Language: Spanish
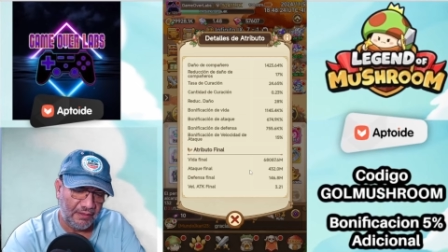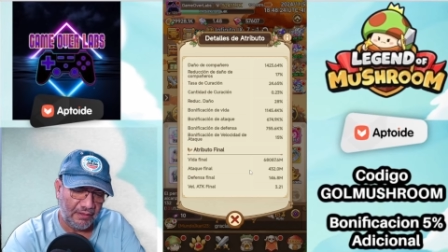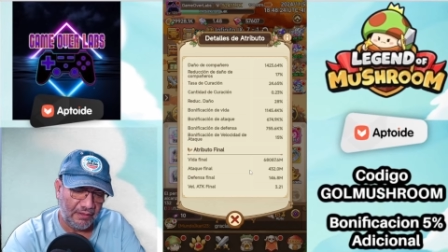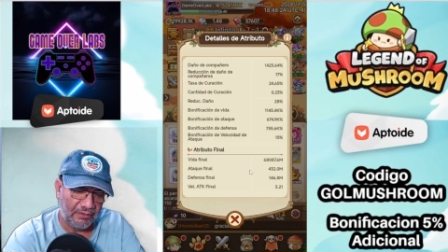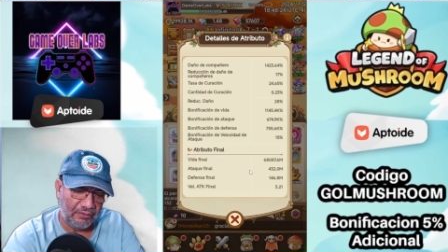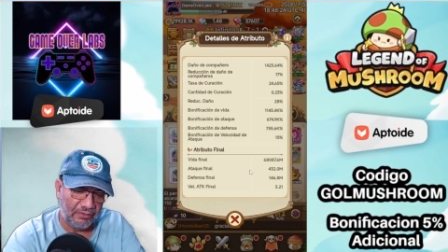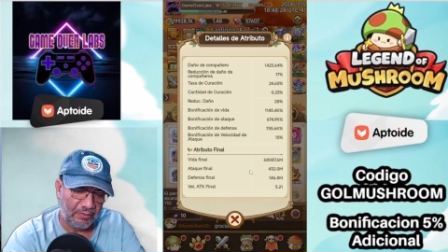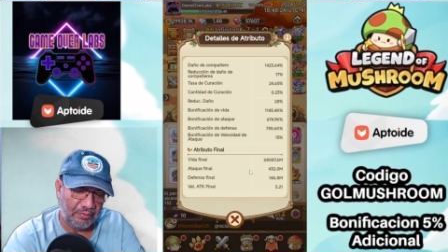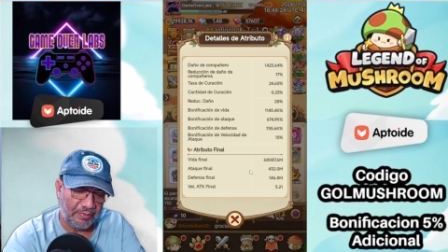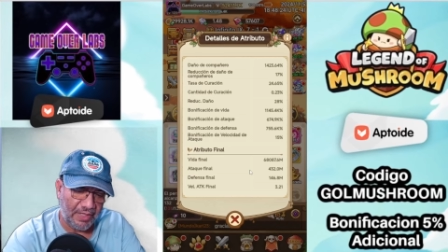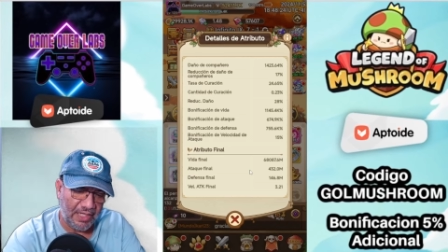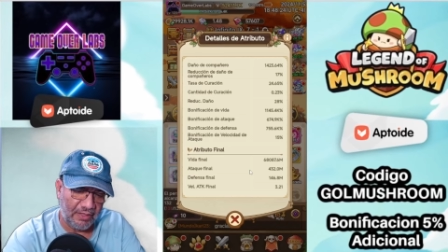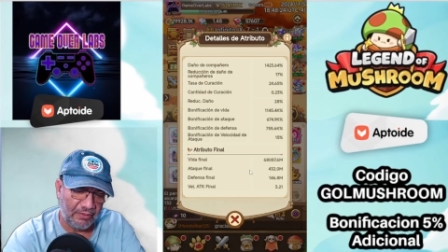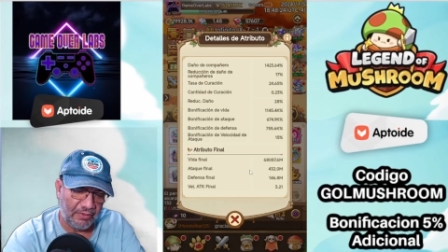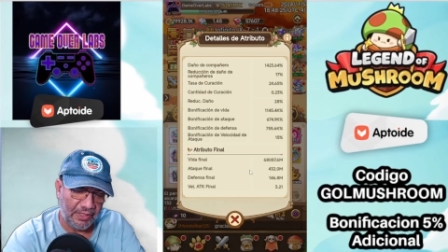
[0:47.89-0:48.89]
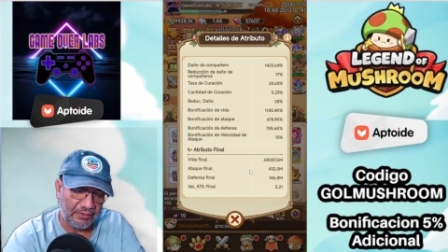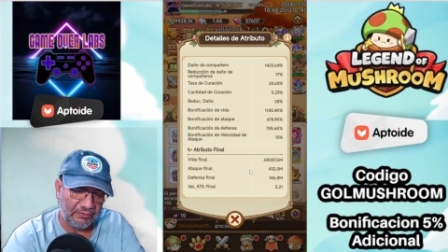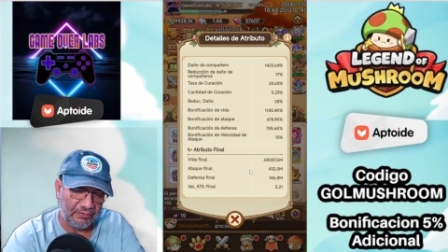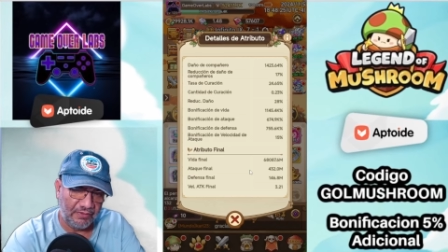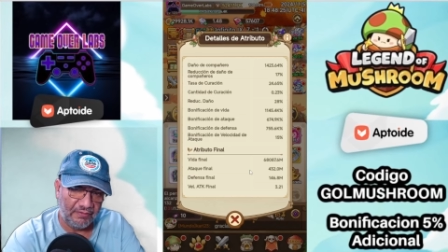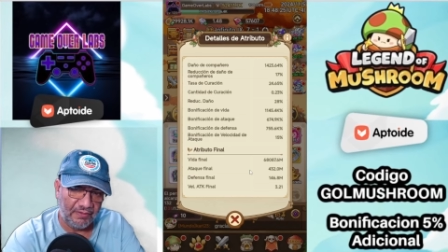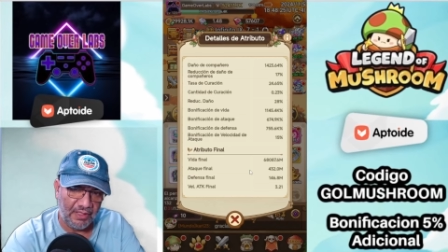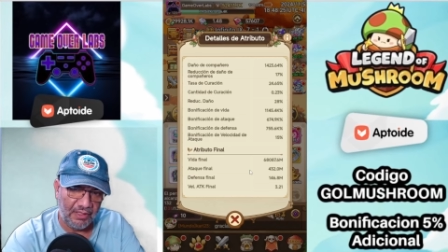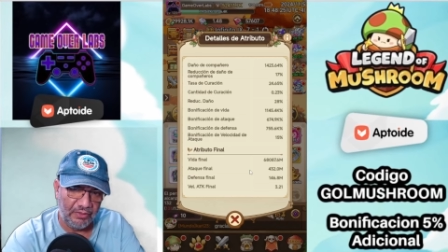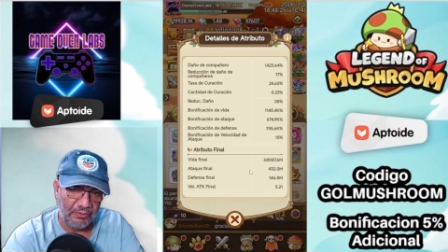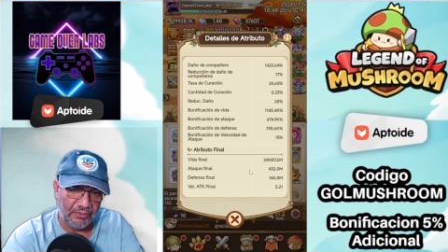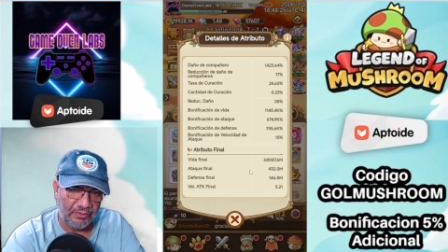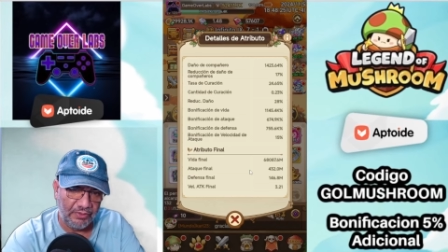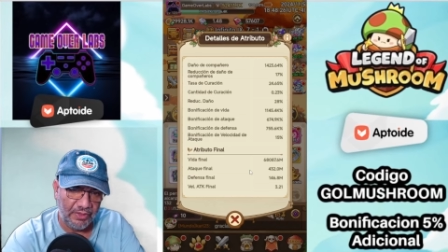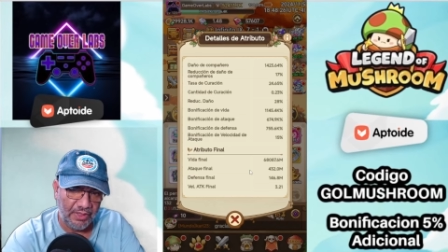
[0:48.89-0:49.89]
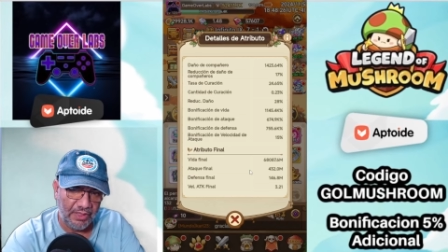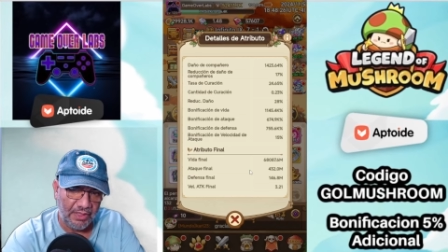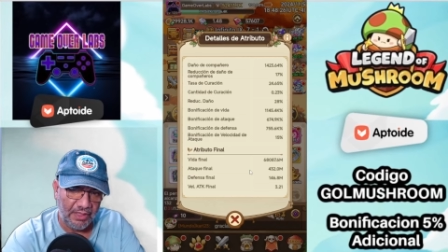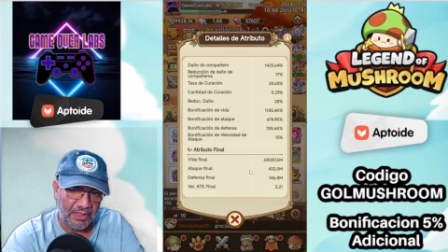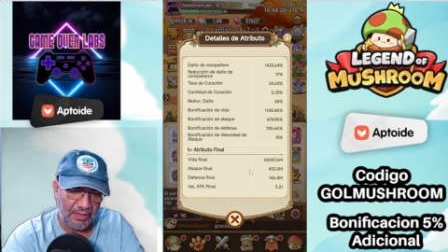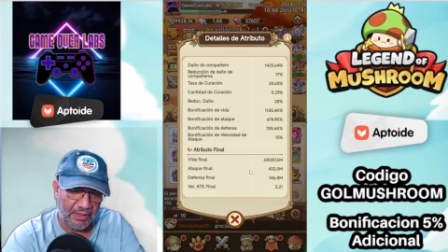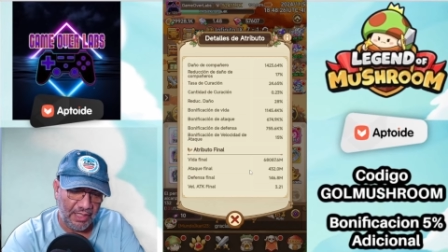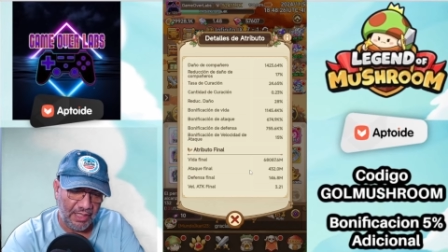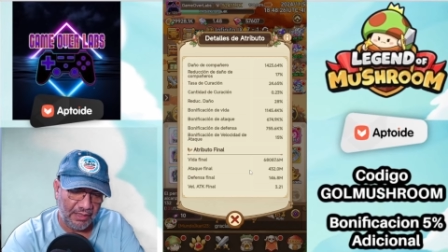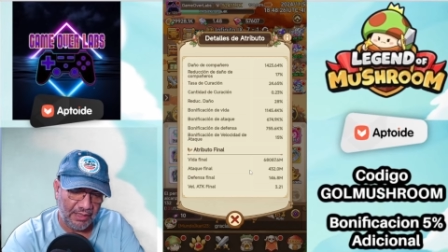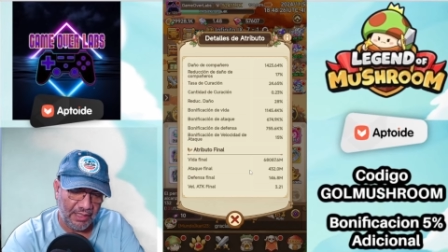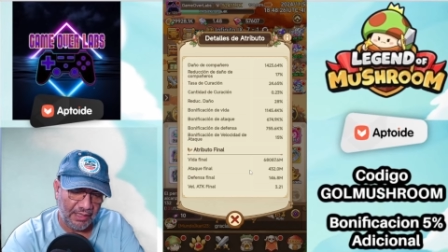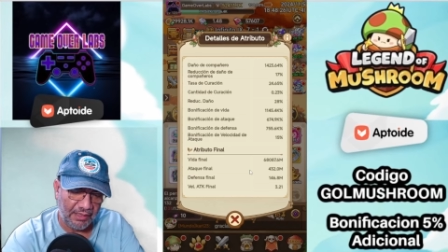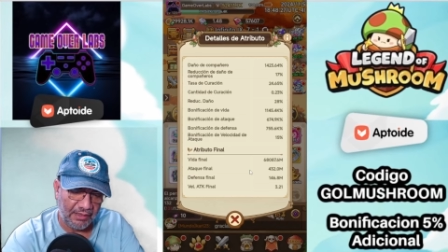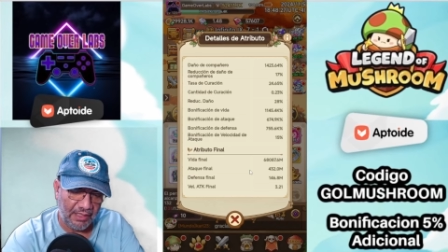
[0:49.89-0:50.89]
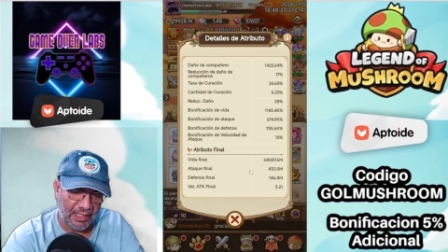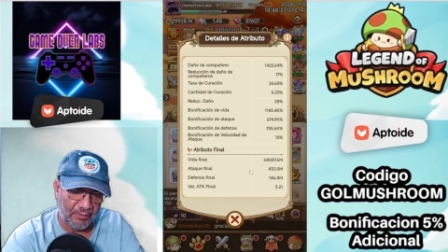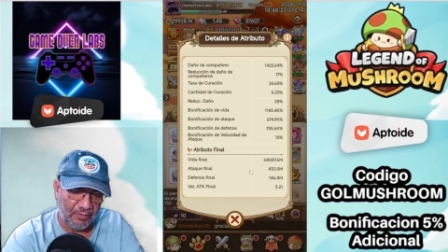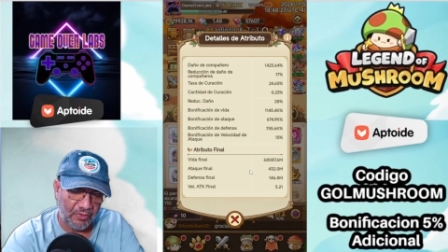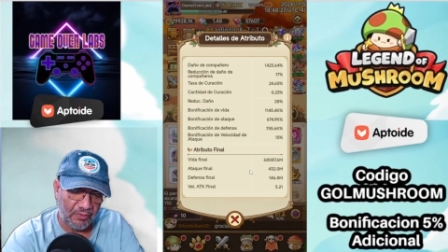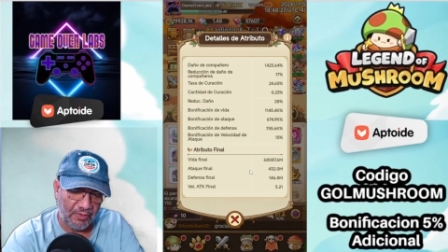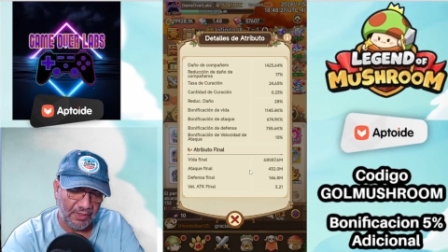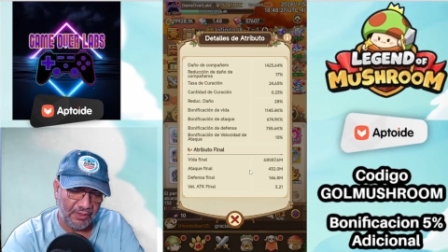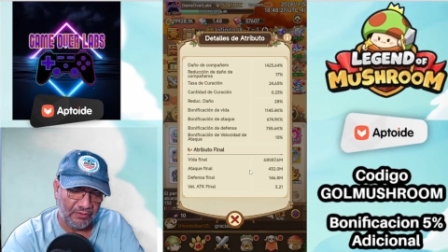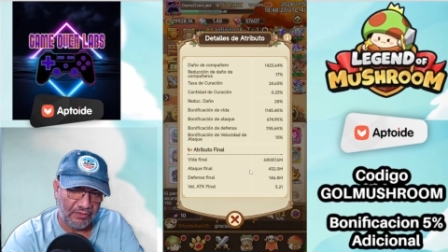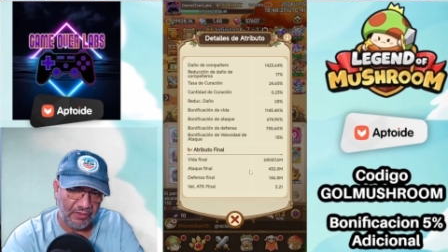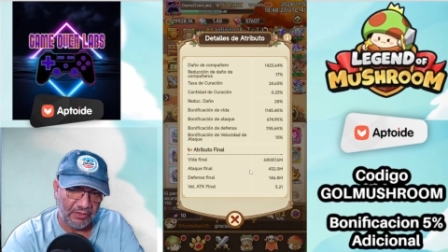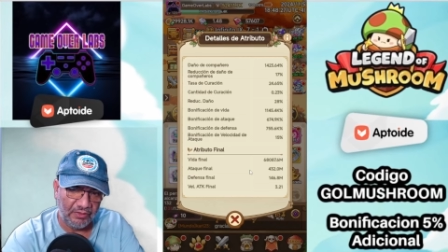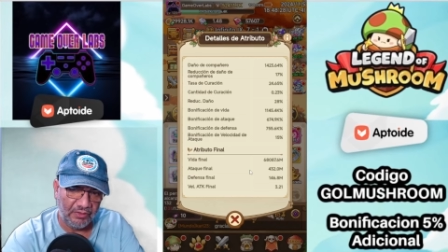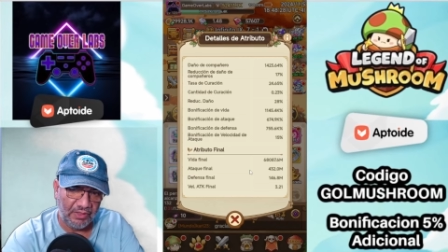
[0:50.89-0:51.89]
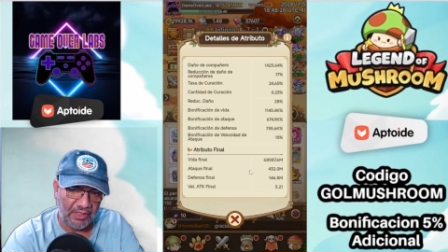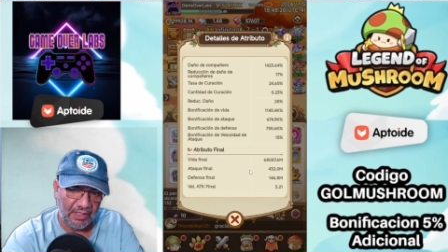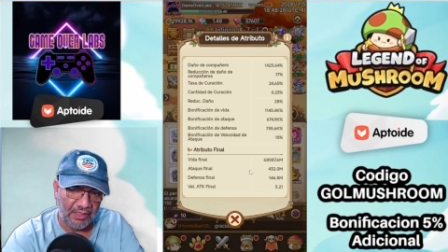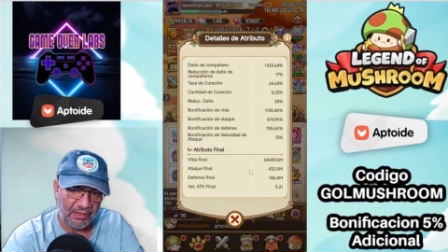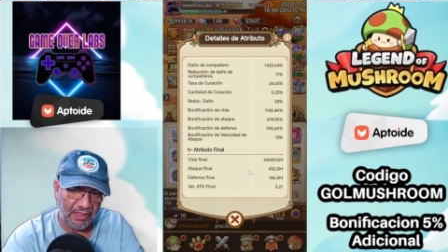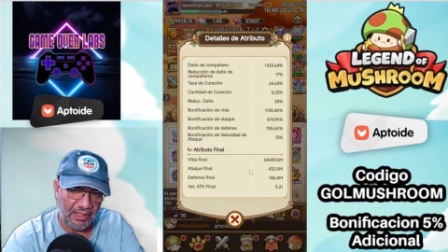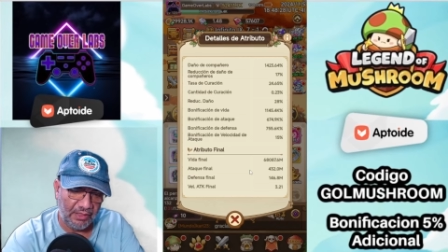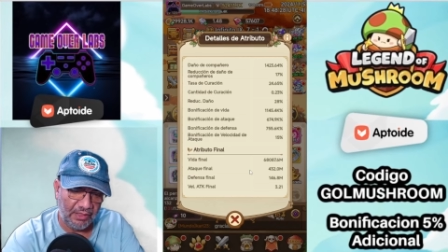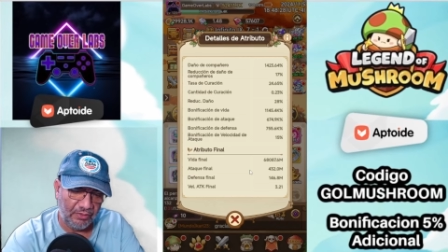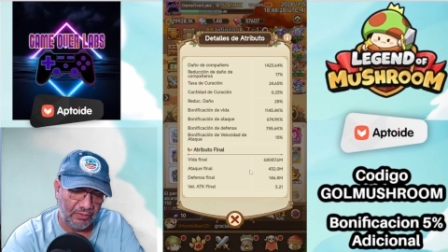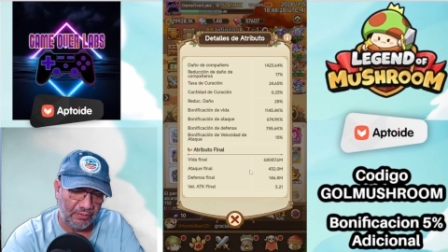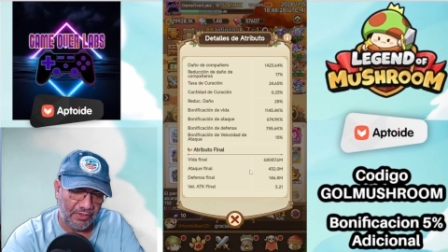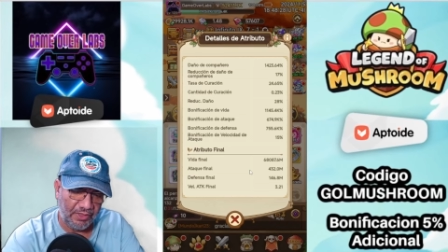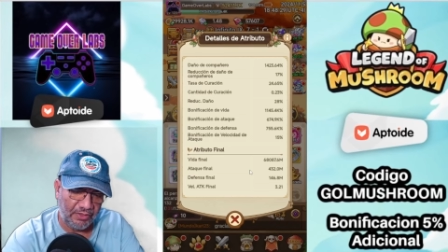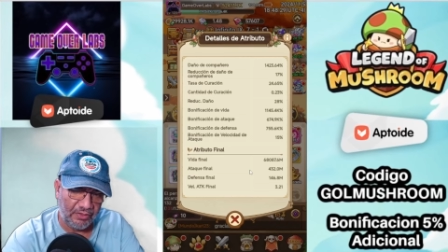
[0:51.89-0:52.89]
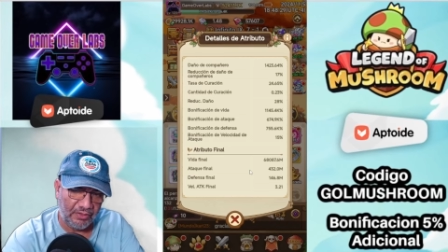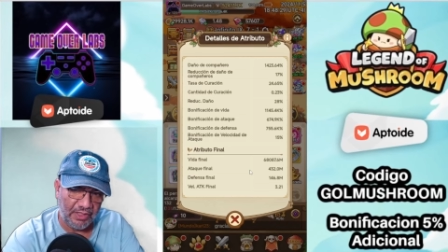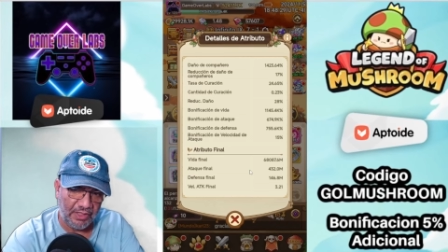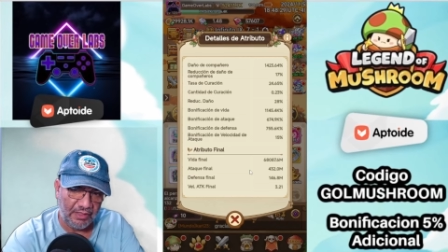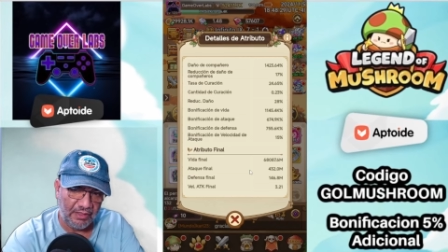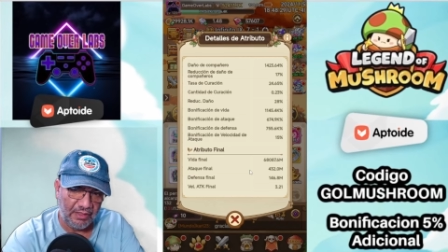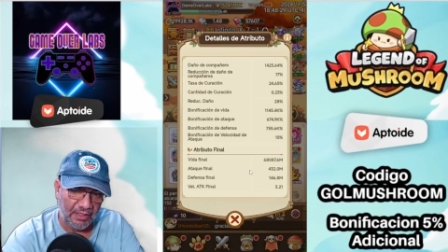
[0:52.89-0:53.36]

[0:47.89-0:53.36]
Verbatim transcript: Esto es Power, esto es salud. De ataque tenemos 432 millones